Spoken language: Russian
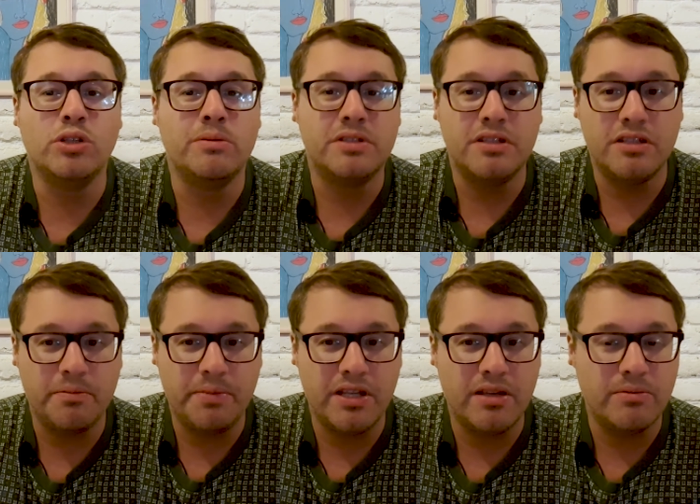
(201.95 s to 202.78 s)
Будем с
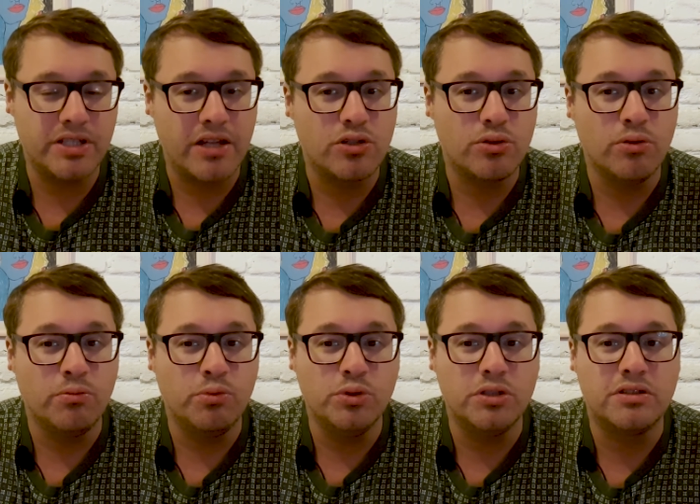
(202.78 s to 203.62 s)
нетерпением ждать, что
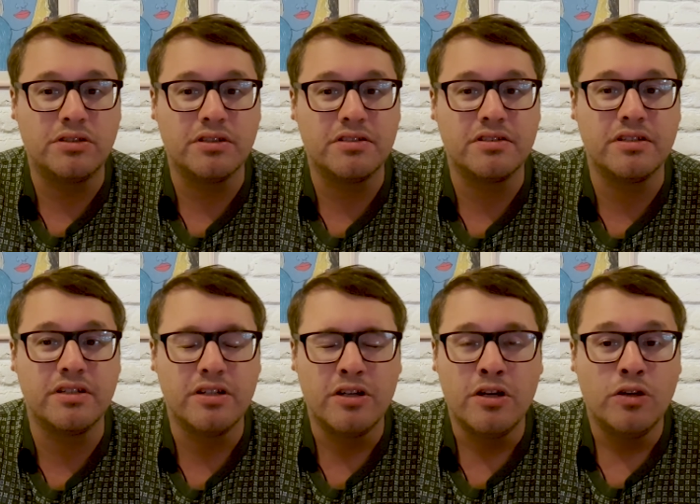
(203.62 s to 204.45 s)
будет
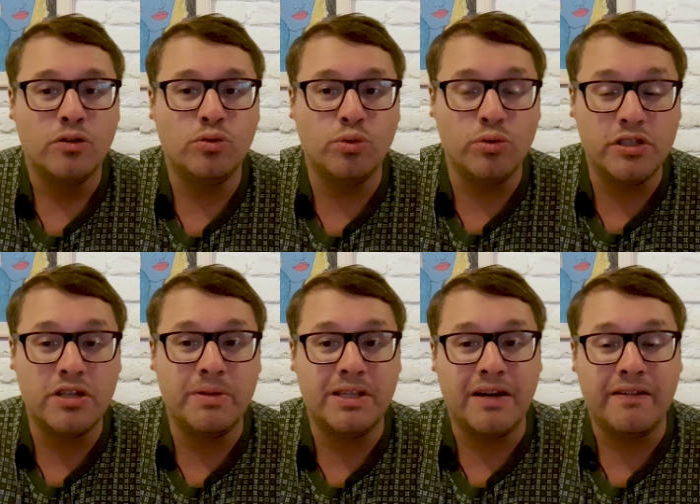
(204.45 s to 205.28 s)
с
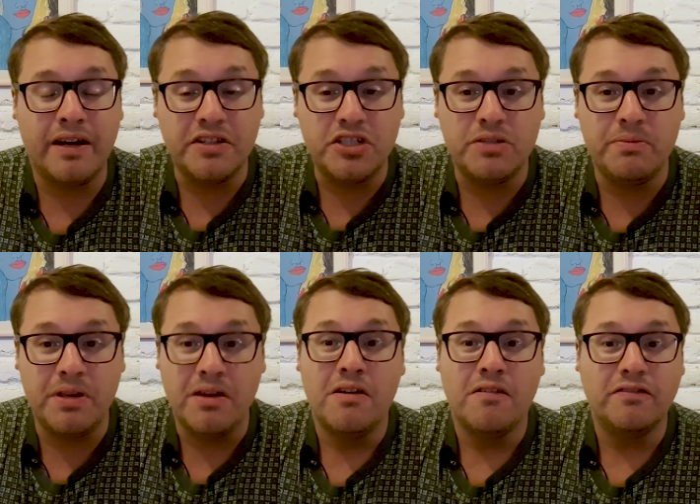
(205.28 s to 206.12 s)
тульскими
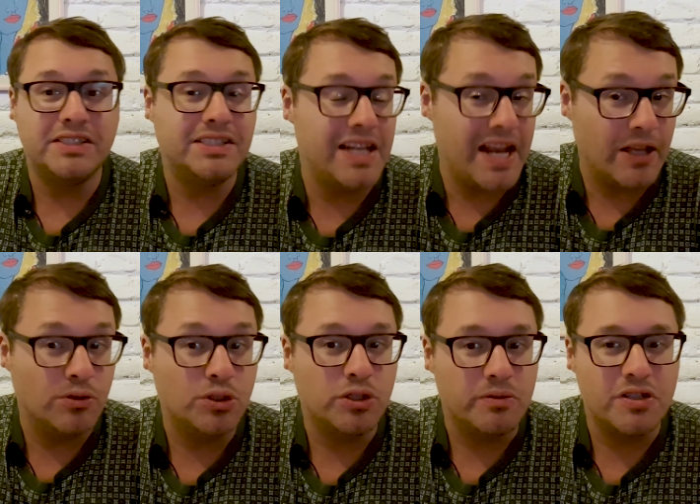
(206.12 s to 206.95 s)
товарищами в
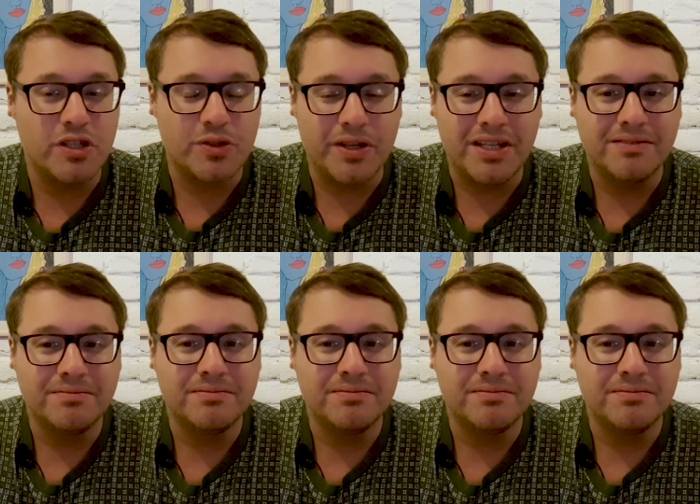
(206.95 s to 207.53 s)
следующем сезоне.